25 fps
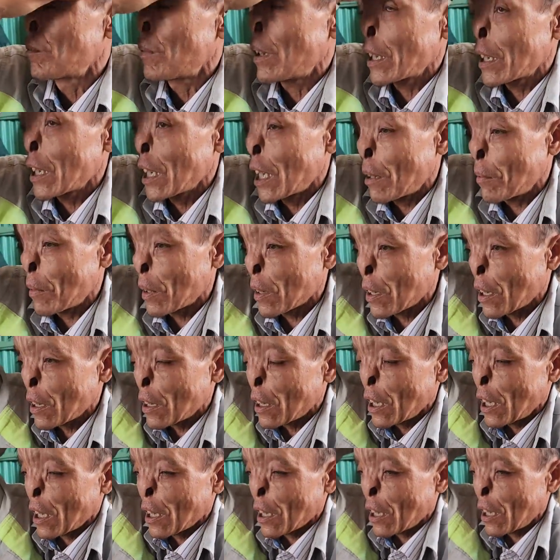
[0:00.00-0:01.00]
bây giờ mình
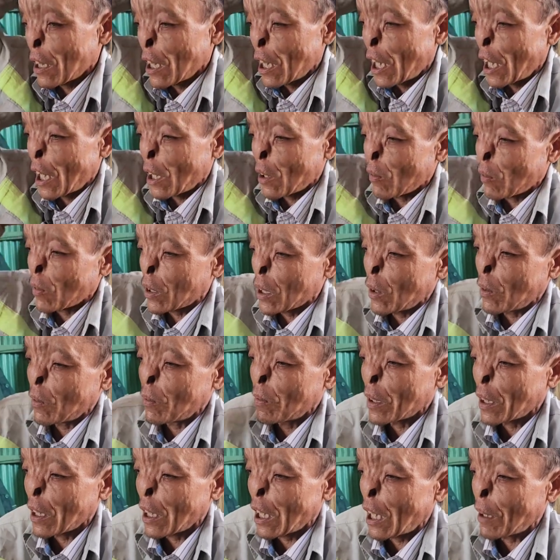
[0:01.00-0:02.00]
có tiền thôi ai cũng
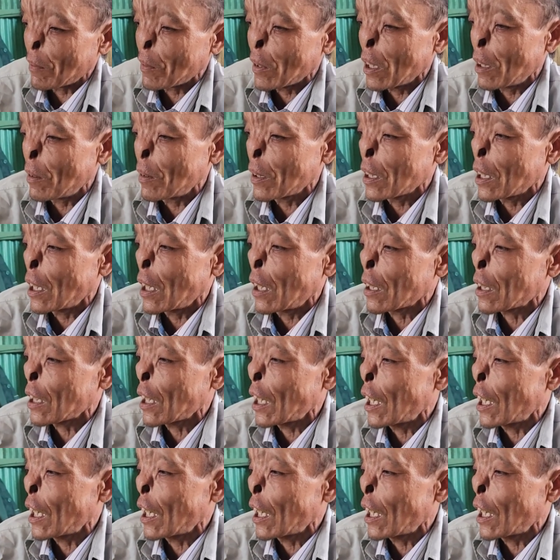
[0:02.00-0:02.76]
kêu mình làm thôi bây giờ thôi